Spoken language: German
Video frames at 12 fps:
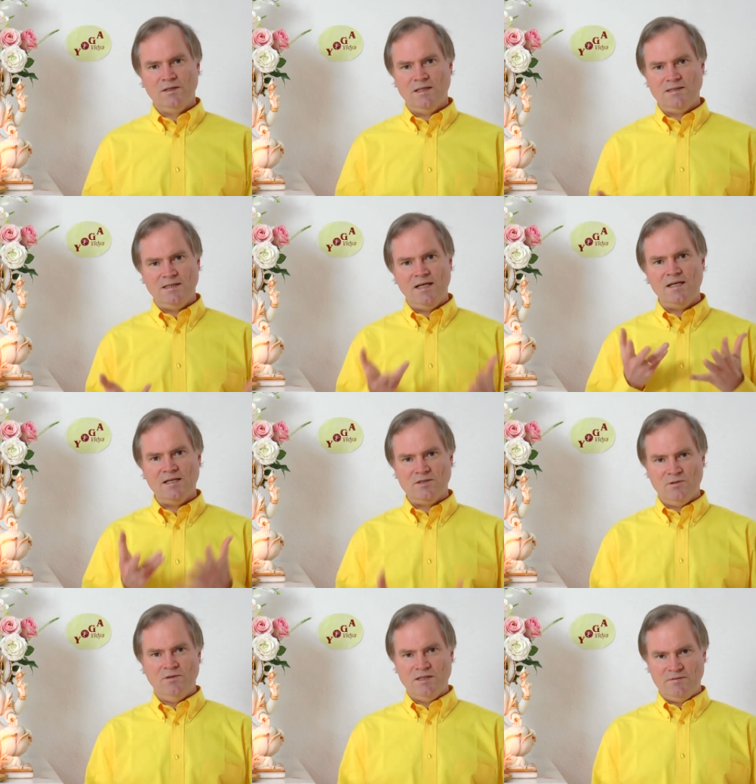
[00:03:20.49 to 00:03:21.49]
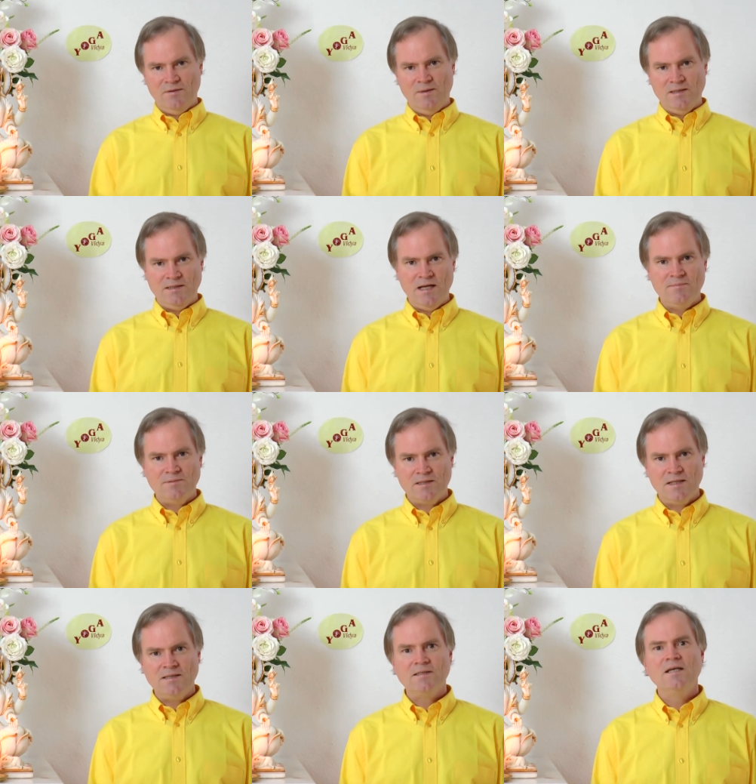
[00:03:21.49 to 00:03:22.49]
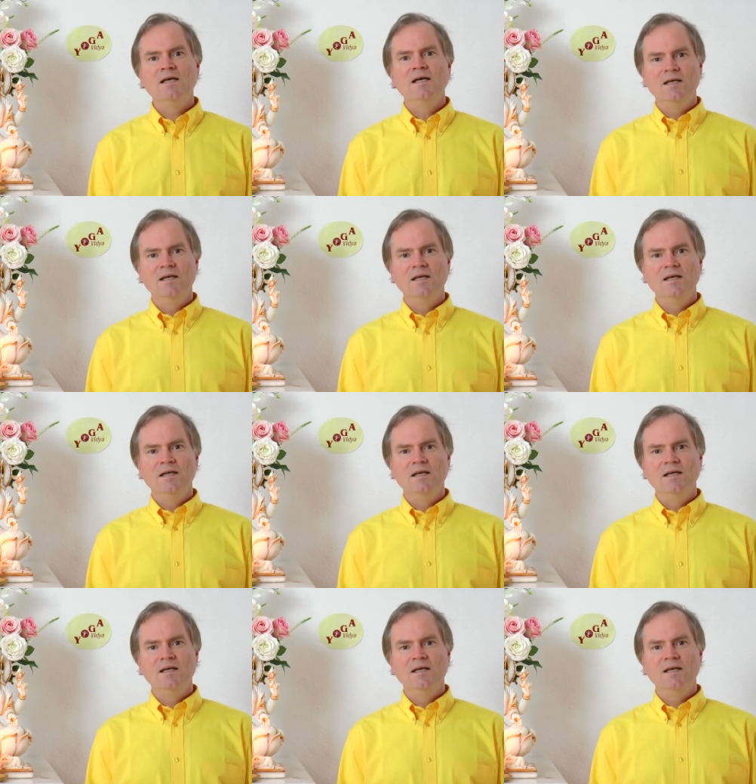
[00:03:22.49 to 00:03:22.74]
dass jeder so ist, wie man selbst ist,